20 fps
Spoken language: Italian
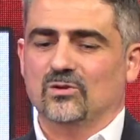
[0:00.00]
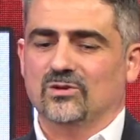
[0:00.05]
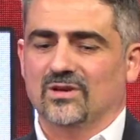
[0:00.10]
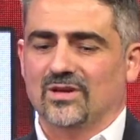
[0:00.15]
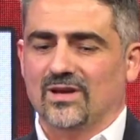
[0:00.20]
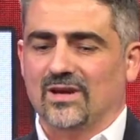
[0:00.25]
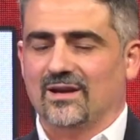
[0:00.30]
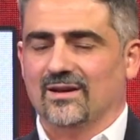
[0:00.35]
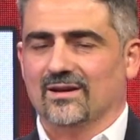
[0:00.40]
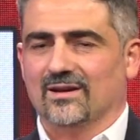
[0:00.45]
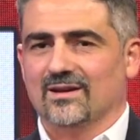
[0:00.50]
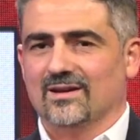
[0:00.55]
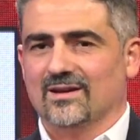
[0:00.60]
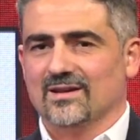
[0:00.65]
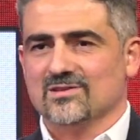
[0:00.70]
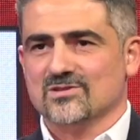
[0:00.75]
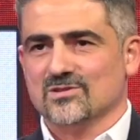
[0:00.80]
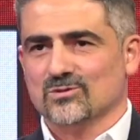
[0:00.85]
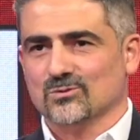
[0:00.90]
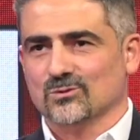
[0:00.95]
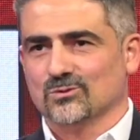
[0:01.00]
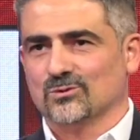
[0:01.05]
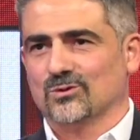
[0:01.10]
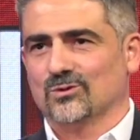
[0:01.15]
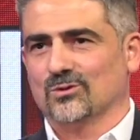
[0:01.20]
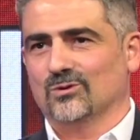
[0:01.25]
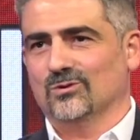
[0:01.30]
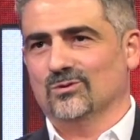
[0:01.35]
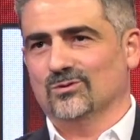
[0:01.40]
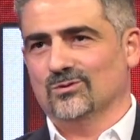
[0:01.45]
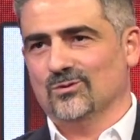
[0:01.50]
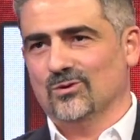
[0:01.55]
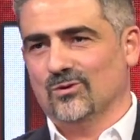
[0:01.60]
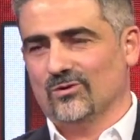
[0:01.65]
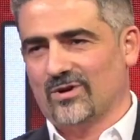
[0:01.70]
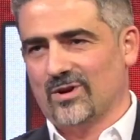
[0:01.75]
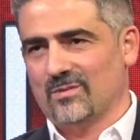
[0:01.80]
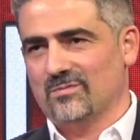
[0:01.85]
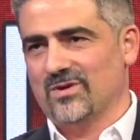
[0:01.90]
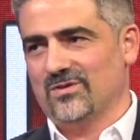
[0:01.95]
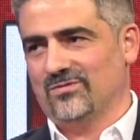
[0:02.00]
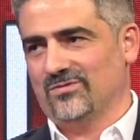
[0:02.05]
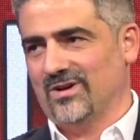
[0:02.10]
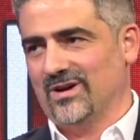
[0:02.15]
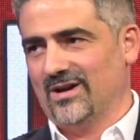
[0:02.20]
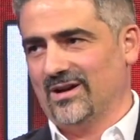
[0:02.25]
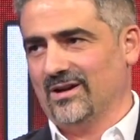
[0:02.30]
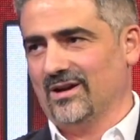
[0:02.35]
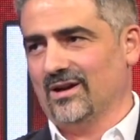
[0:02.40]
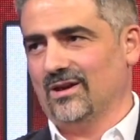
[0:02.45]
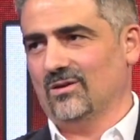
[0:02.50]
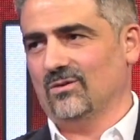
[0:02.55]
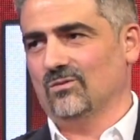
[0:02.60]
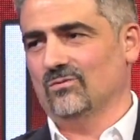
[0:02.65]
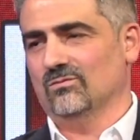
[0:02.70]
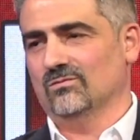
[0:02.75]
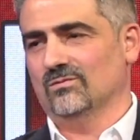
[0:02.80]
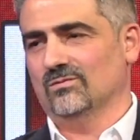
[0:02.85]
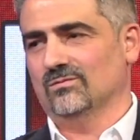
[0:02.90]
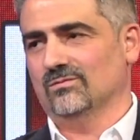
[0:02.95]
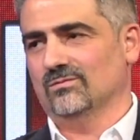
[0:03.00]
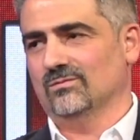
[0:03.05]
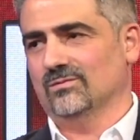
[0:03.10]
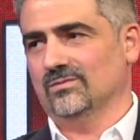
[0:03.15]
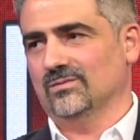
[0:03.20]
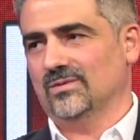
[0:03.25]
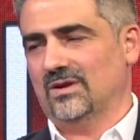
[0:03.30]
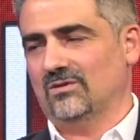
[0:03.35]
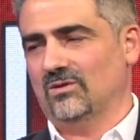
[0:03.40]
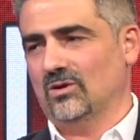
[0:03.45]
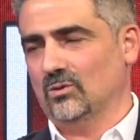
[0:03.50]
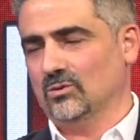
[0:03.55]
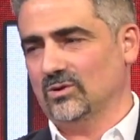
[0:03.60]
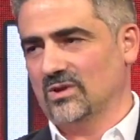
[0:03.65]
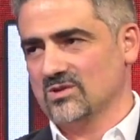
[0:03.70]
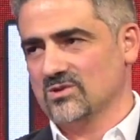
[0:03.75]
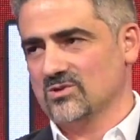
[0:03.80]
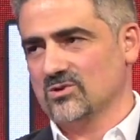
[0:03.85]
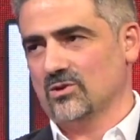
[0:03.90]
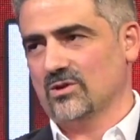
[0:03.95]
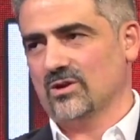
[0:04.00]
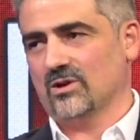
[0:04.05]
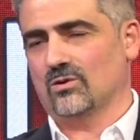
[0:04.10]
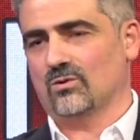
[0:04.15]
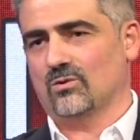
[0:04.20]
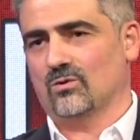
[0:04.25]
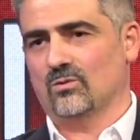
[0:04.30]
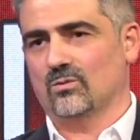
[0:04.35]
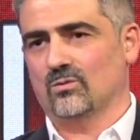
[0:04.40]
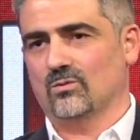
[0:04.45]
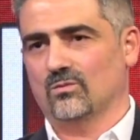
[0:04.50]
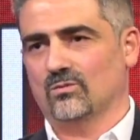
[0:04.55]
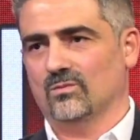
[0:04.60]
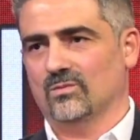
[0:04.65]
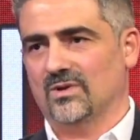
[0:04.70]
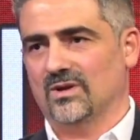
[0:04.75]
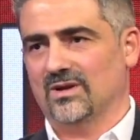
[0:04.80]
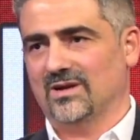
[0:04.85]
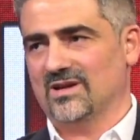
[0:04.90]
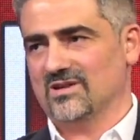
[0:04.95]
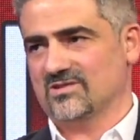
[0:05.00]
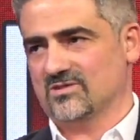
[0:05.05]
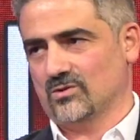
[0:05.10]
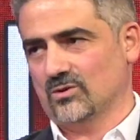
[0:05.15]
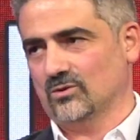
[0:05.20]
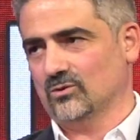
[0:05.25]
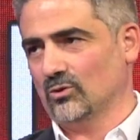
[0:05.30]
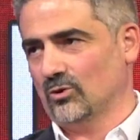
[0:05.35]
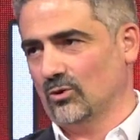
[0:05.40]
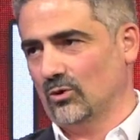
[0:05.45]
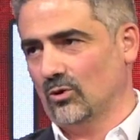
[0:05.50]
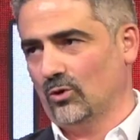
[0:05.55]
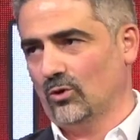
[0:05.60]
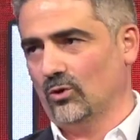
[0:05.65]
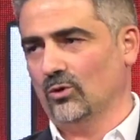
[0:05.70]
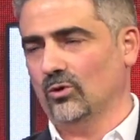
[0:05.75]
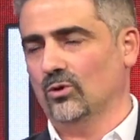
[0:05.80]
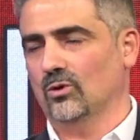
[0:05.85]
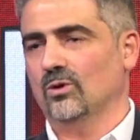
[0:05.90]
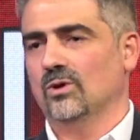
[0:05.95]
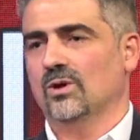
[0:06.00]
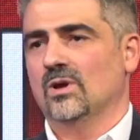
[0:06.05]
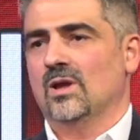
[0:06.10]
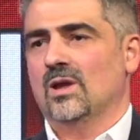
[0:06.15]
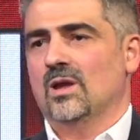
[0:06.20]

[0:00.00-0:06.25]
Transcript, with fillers: direi che innanzitutto dovrebbe fare un, una valutazione con un gastroenterologo